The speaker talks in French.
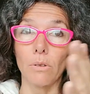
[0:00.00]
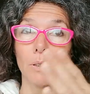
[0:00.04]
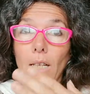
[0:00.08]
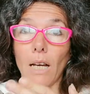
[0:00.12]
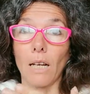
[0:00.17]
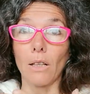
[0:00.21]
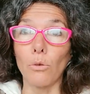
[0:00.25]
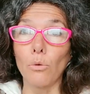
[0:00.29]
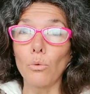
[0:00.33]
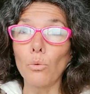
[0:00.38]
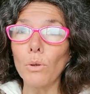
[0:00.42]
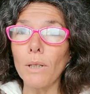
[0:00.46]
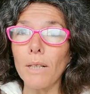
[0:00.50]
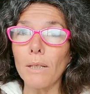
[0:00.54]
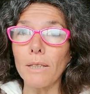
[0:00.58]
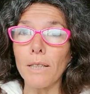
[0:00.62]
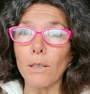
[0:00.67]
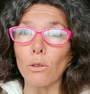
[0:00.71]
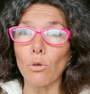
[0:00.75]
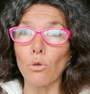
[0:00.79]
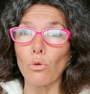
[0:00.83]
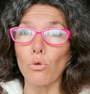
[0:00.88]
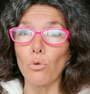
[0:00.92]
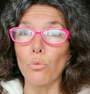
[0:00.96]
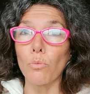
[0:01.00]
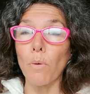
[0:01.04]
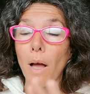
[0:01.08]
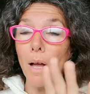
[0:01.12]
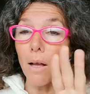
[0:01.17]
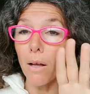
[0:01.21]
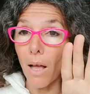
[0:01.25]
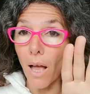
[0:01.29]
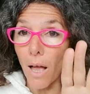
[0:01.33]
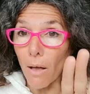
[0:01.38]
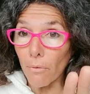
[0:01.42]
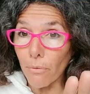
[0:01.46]
Il y a nous les êtres humains
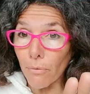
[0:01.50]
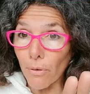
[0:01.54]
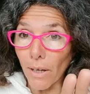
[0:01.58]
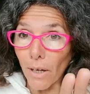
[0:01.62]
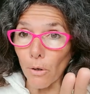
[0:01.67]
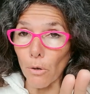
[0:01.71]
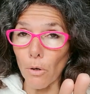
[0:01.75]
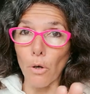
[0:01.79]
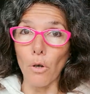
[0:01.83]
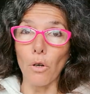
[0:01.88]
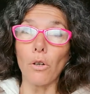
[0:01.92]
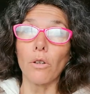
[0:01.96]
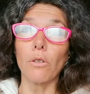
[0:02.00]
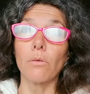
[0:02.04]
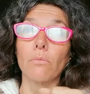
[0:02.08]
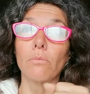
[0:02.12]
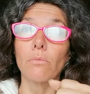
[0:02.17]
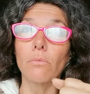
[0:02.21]
inférieurs,